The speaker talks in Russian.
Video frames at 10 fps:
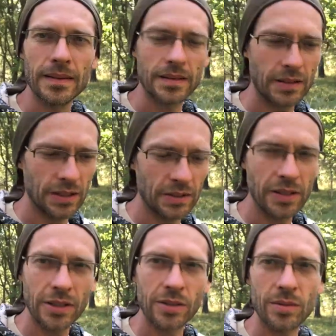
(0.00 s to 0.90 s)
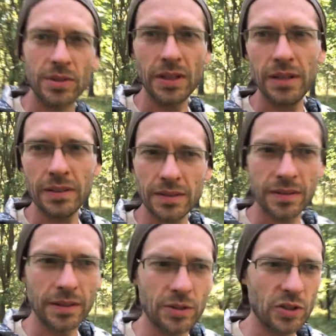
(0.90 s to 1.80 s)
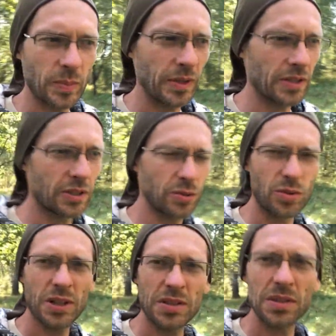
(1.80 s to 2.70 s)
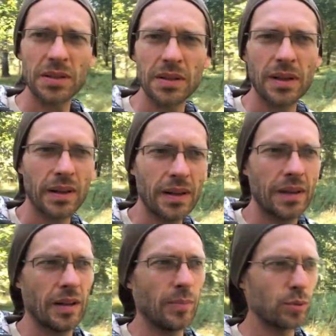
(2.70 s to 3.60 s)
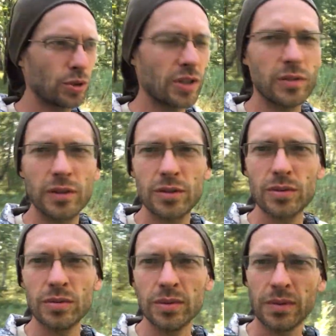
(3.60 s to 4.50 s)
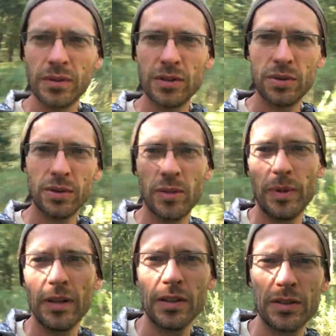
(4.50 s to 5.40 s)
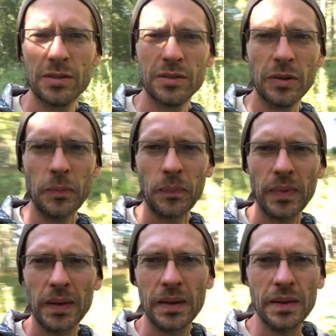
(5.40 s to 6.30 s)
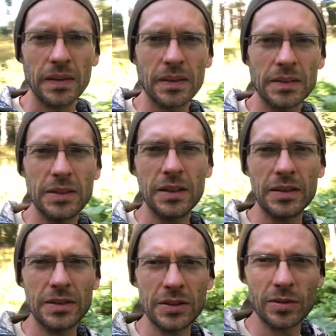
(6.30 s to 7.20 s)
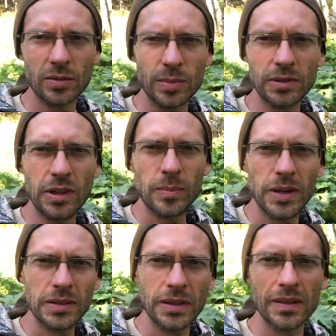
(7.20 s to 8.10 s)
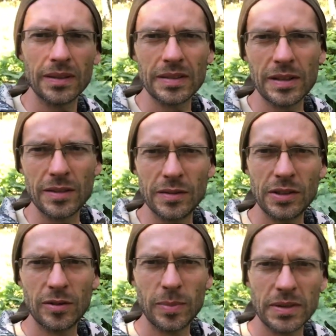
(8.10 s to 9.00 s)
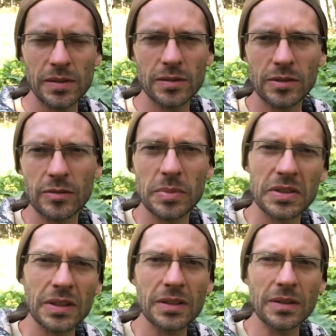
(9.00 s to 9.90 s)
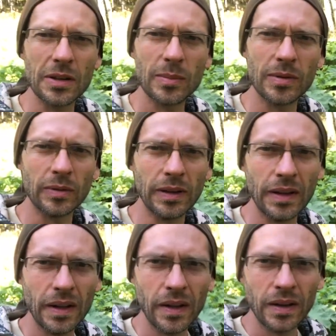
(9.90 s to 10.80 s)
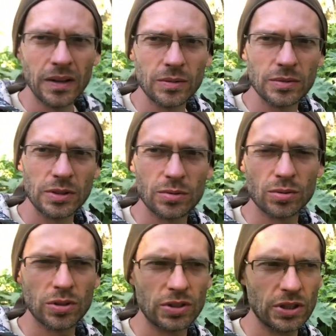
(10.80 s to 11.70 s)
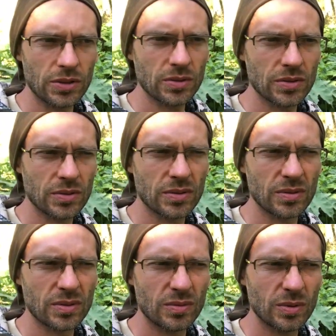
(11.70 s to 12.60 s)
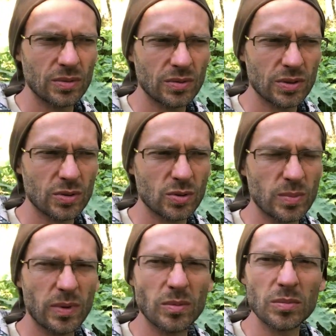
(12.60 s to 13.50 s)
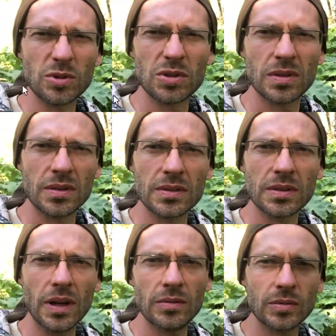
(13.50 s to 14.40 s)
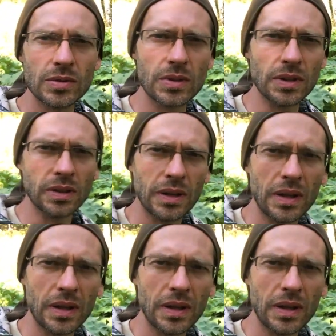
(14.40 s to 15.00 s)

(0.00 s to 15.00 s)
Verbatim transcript: Здравствуйте, дорогие друзья! Хочу показать участок опушки в лесу. Видео я показывал вам, где я здесь рубил лопатой. Если не видели, по ссылкам в описании добавлю. И вот здесь уже сейчас, сегодня у нас уже, по-моему, 14 августа.